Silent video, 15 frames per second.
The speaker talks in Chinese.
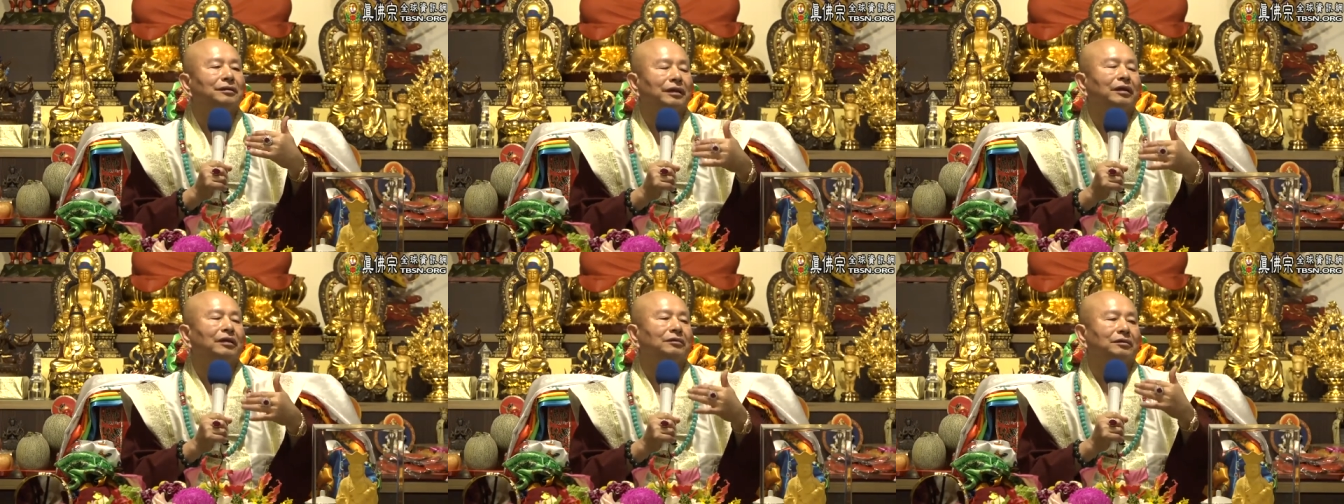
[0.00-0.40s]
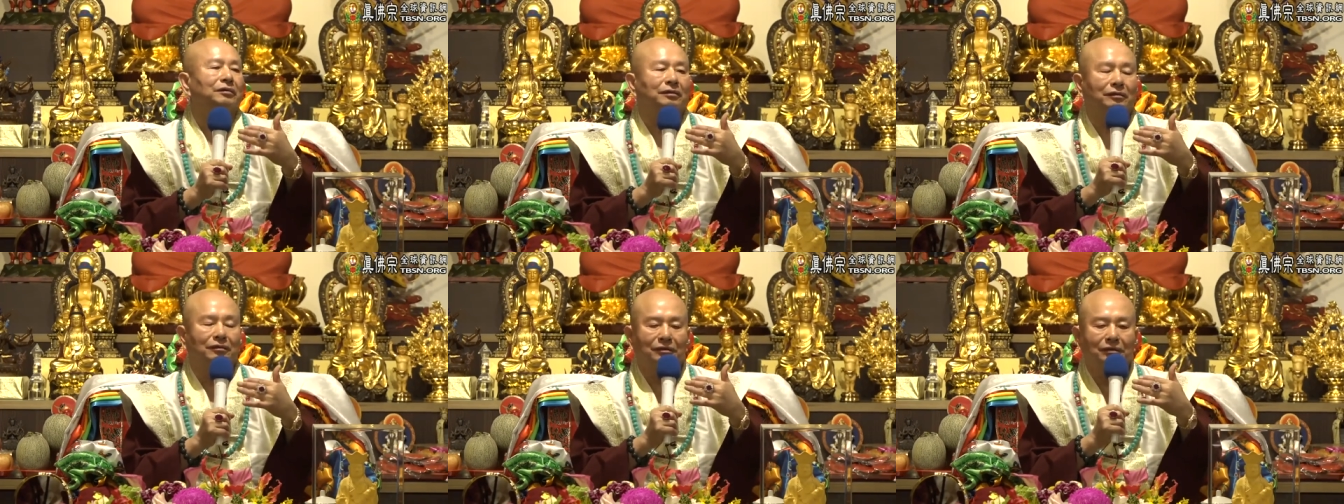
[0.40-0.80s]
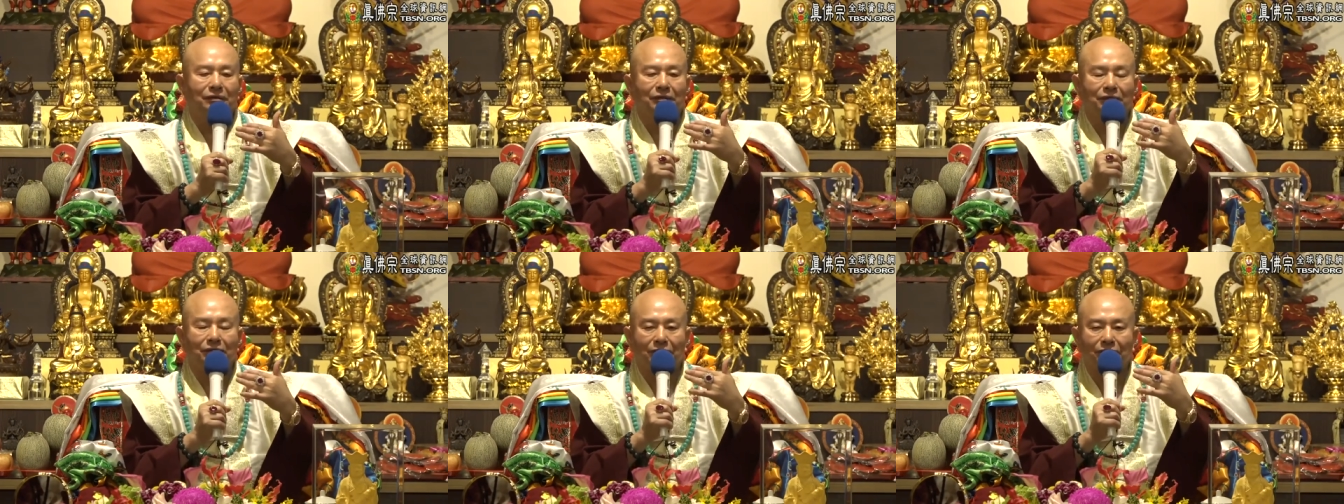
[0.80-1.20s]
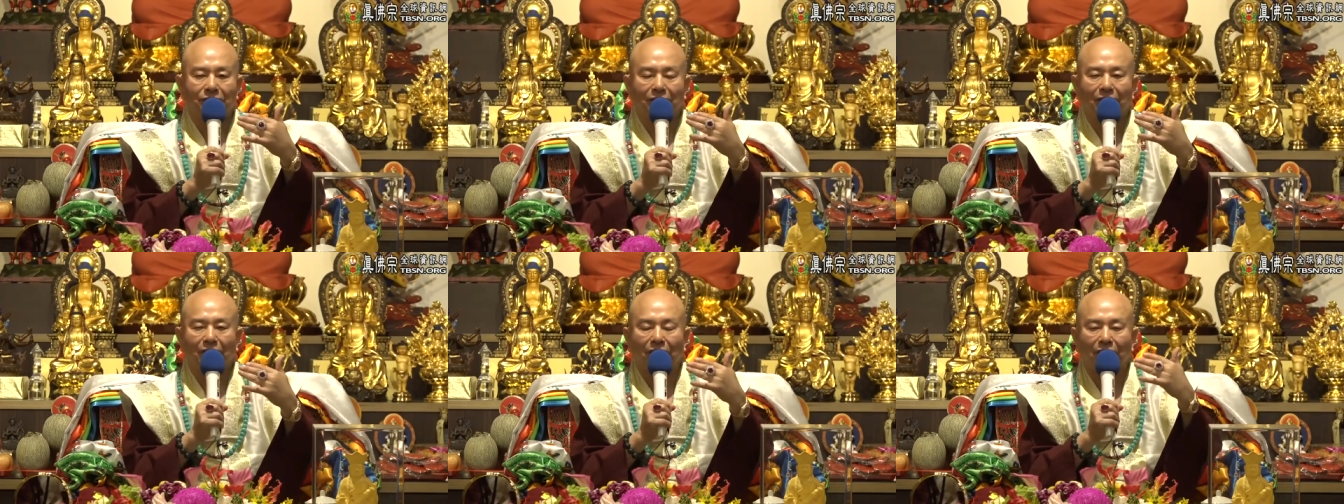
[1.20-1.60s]
这样
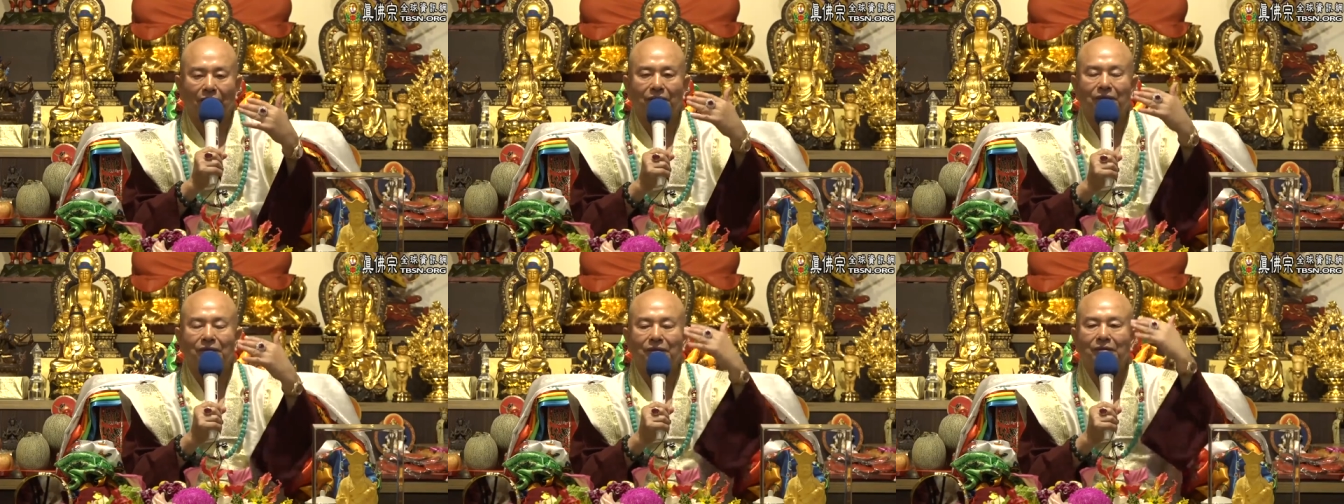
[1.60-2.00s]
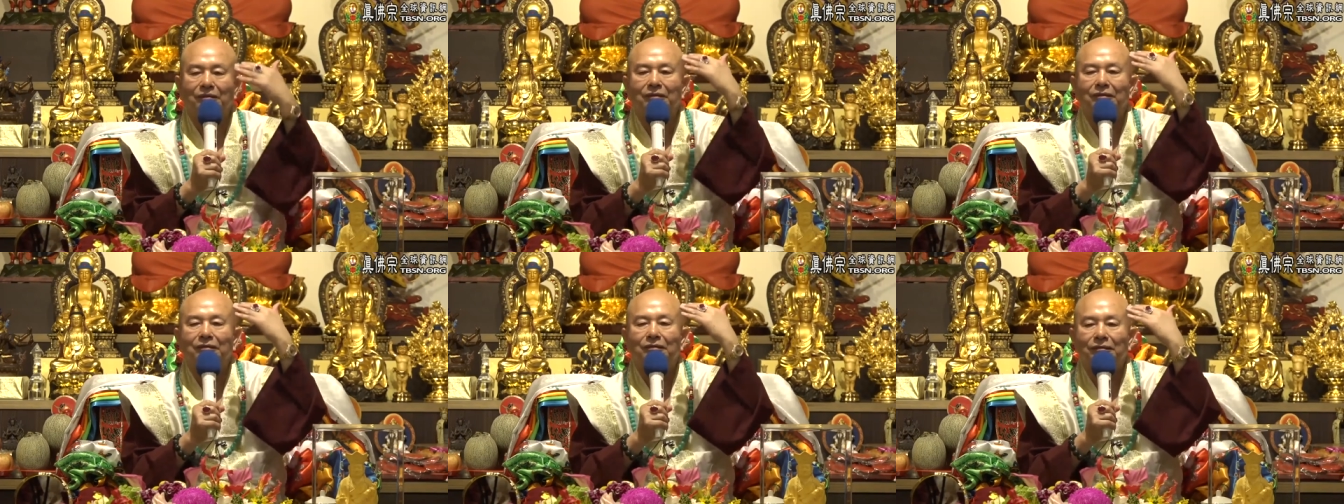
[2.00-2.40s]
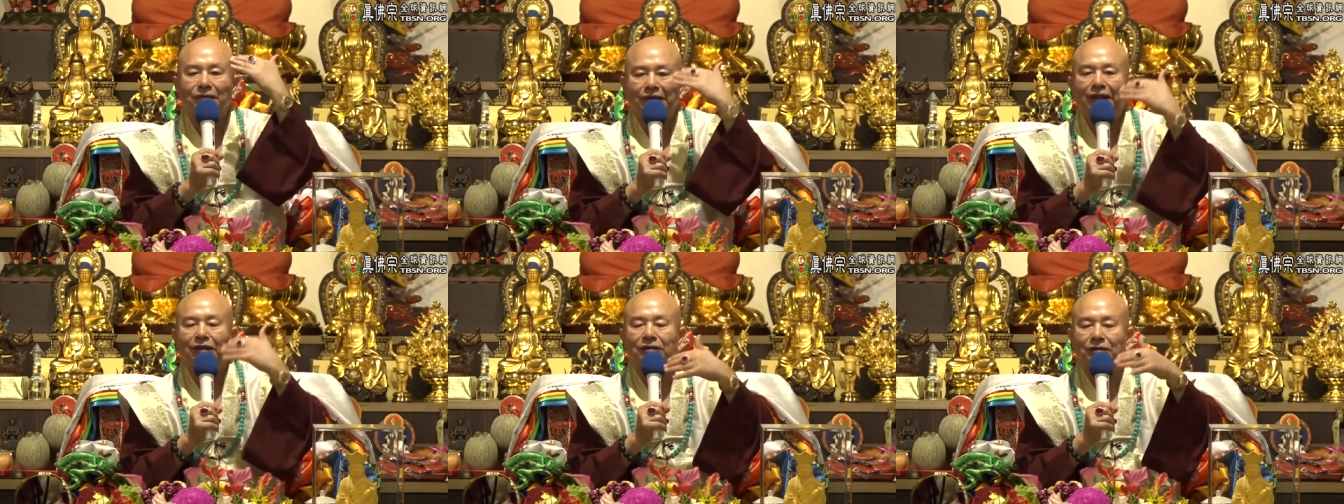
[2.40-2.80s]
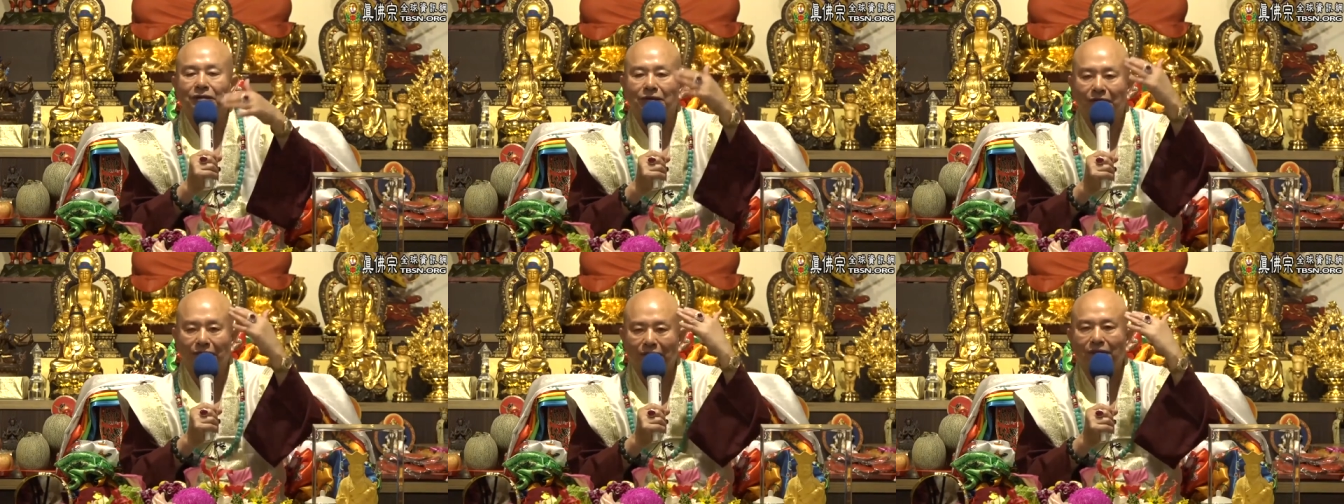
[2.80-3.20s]
子，啊，这样
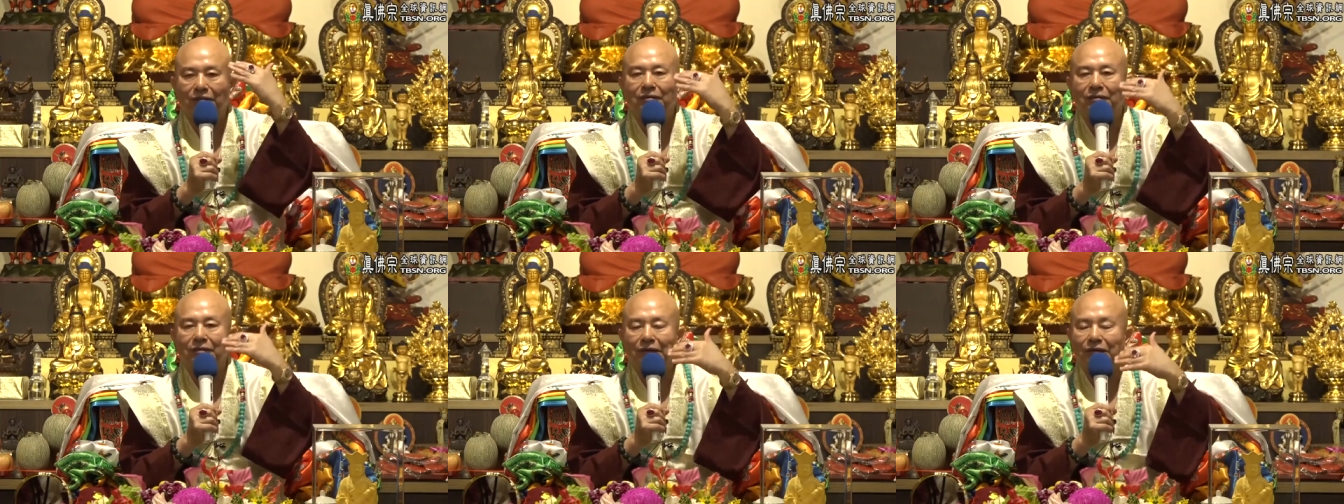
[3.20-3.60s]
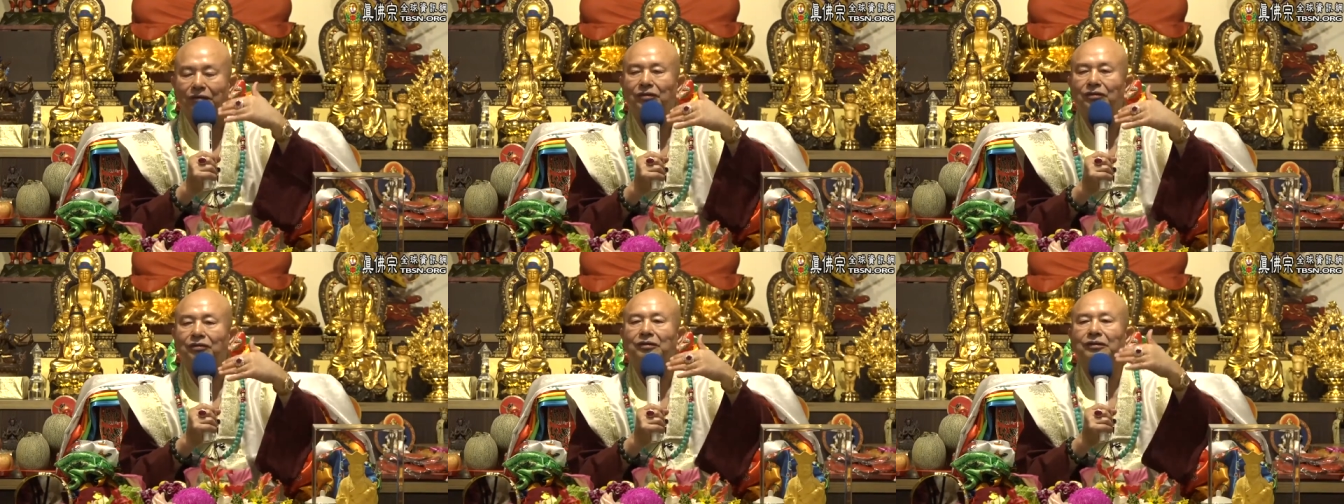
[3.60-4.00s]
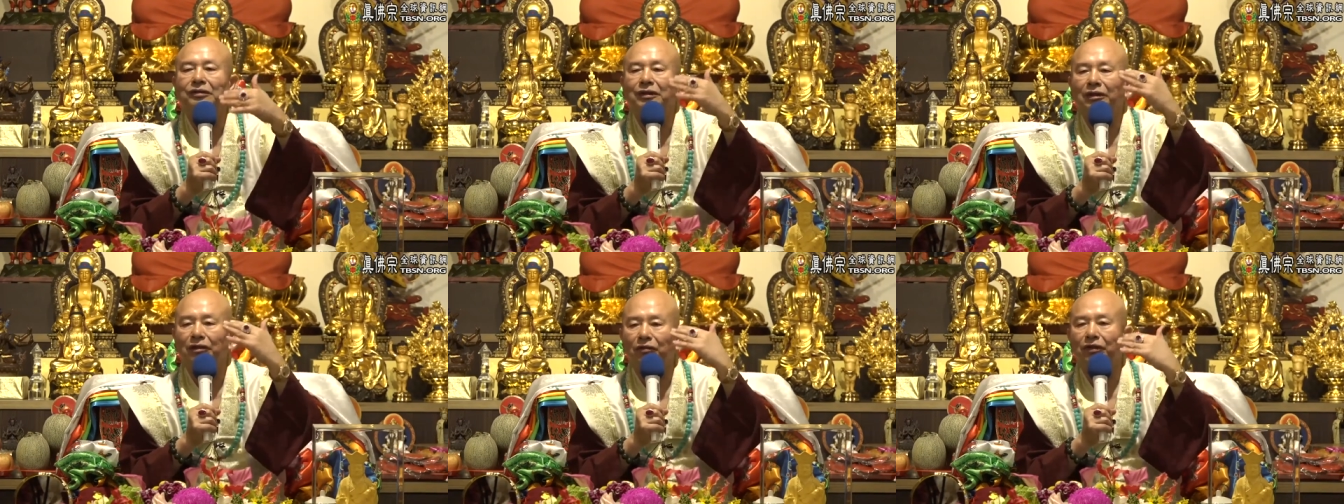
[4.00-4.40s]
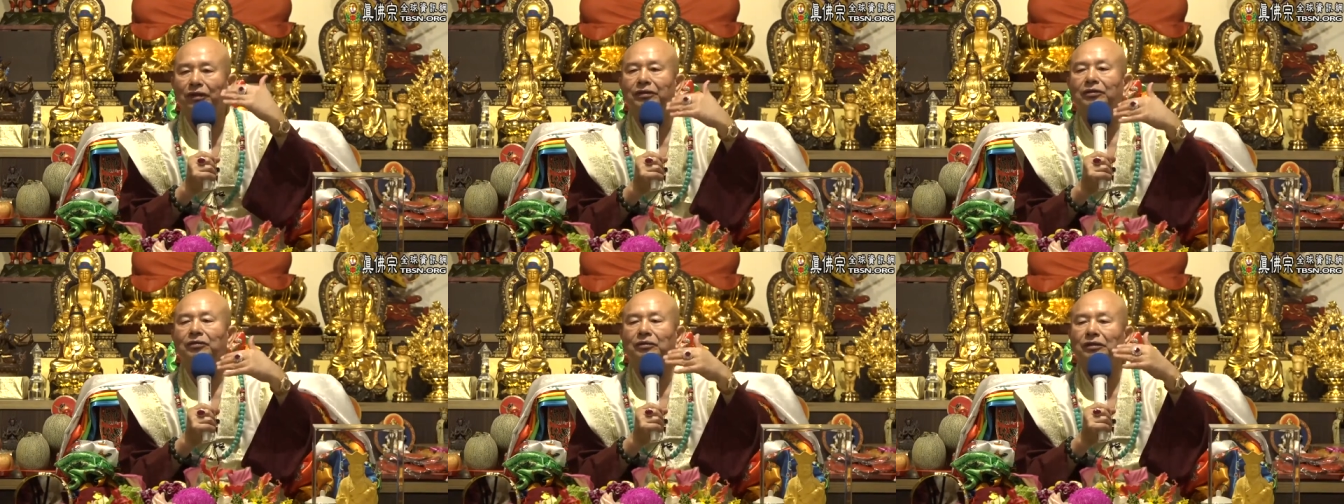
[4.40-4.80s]
子，你自己也
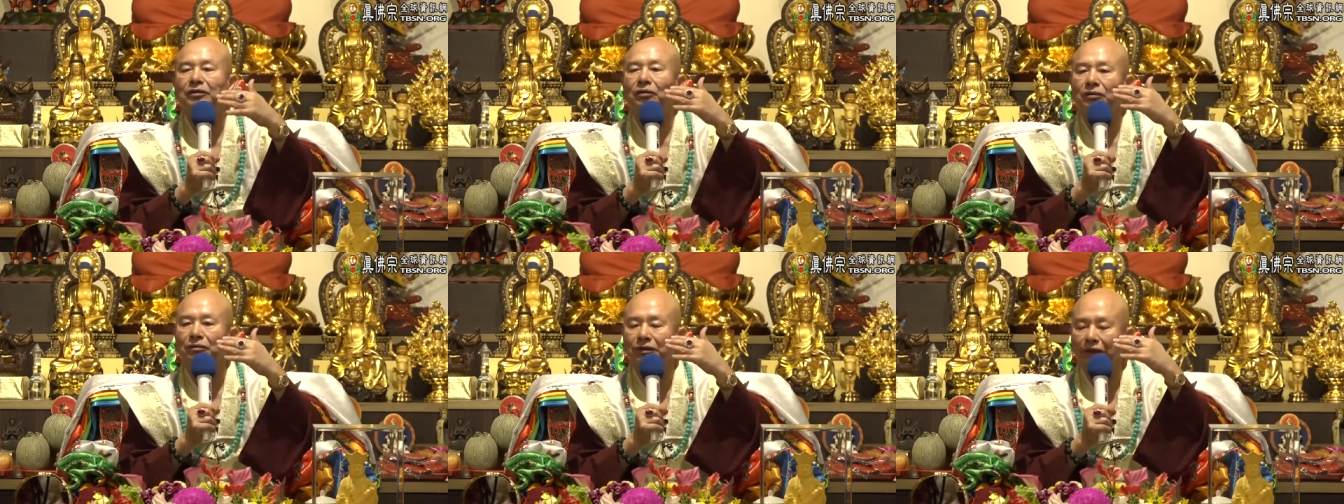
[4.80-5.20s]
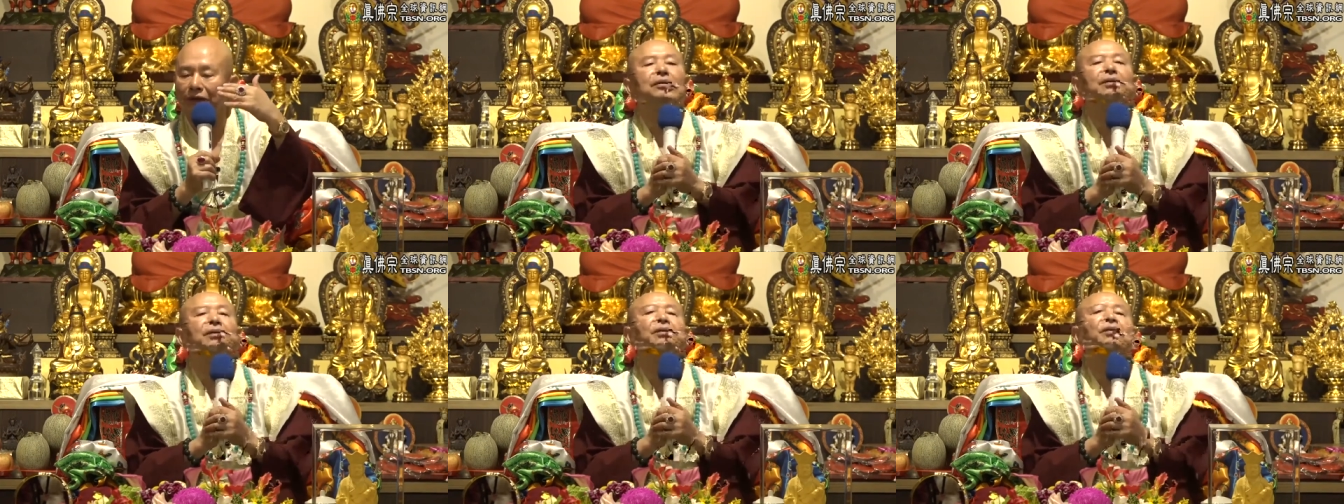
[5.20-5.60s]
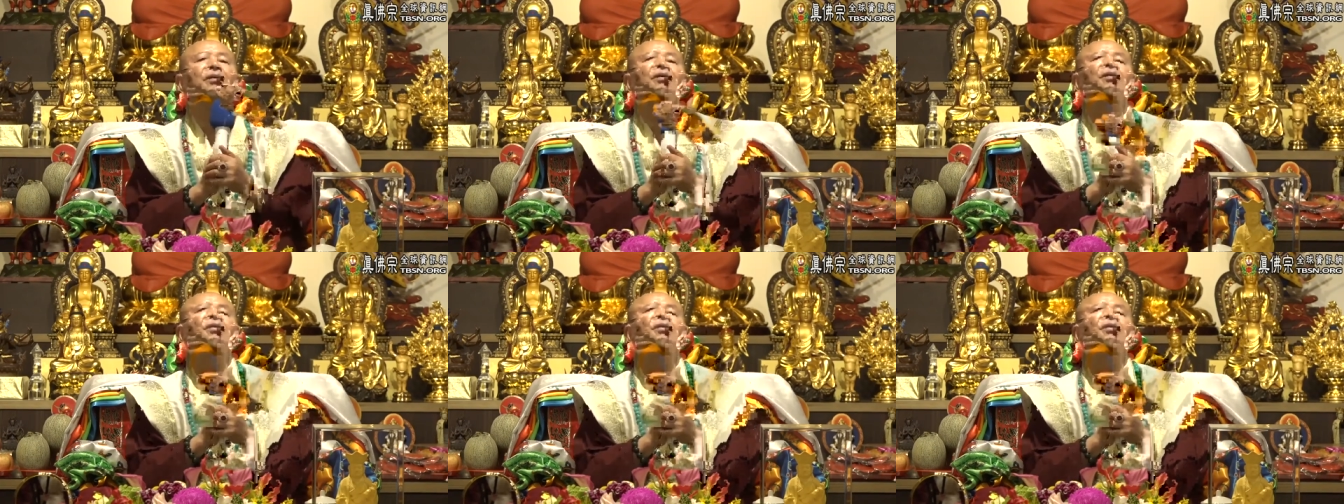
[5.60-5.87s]
会有一种成就